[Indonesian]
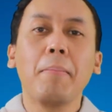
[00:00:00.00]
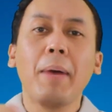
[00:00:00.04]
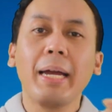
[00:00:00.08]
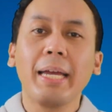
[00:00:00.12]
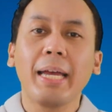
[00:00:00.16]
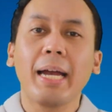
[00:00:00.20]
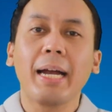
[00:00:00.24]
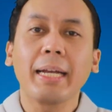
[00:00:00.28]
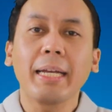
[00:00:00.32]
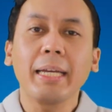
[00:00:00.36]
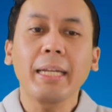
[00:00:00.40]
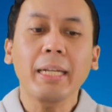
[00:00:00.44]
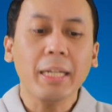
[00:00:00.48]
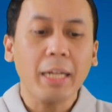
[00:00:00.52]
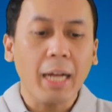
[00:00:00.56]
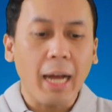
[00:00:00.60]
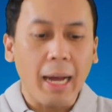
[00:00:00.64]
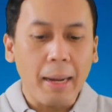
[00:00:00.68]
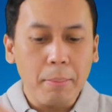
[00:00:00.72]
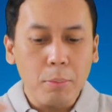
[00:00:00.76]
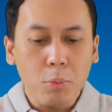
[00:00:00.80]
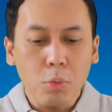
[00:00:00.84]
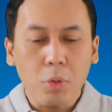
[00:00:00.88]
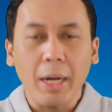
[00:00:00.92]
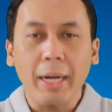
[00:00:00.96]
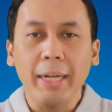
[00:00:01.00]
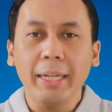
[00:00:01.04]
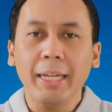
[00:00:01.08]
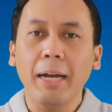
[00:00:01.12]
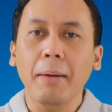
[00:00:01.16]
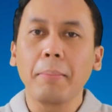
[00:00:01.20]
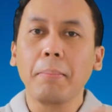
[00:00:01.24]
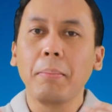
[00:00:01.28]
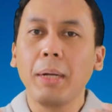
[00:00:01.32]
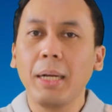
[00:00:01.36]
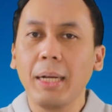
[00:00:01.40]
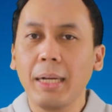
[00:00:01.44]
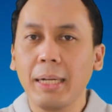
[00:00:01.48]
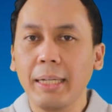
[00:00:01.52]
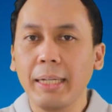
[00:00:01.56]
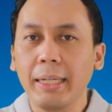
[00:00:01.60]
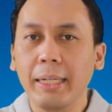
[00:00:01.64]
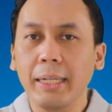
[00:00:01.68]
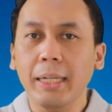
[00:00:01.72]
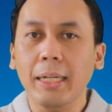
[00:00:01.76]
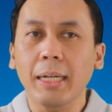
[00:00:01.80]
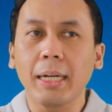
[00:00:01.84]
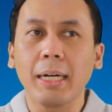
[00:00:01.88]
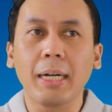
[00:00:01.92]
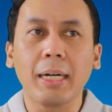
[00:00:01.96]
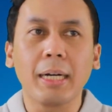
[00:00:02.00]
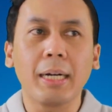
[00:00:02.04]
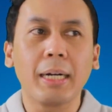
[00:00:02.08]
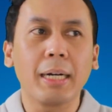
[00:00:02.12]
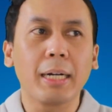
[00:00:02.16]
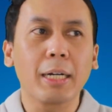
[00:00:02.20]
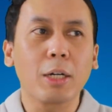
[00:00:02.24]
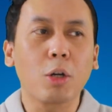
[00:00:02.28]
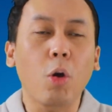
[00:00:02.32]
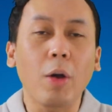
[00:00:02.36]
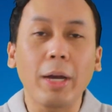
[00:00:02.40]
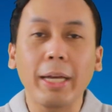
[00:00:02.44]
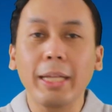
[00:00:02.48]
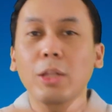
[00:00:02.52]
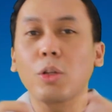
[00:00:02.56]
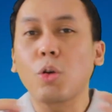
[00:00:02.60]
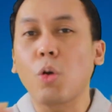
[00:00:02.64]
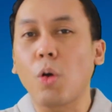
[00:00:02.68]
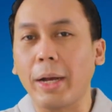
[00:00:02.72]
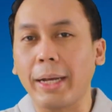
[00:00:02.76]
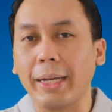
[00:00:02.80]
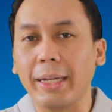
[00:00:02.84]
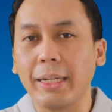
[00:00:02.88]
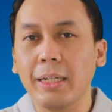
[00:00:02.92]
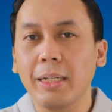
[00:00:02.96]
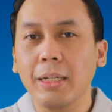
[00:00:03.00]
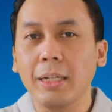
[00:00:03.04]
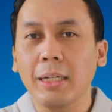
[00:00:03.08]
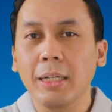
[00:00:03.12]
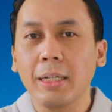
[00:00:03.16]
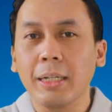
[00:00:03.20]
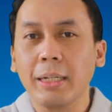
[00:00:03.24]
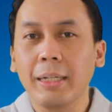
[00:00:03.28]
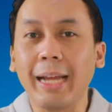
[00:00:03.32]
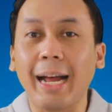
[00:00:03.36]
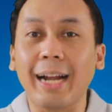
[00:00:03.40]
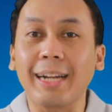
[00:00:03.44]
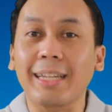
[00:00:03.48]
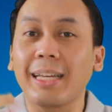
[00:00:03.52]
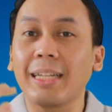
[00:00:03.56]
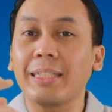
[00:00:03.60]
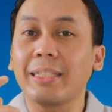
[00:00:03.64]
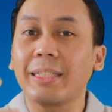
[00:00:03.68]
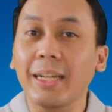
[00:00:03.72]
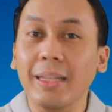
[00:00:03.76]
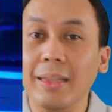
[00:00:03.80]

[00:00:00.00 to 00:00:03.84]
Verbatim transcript: bayangin kamu kayak beli eh, koin-koin uh, di arcade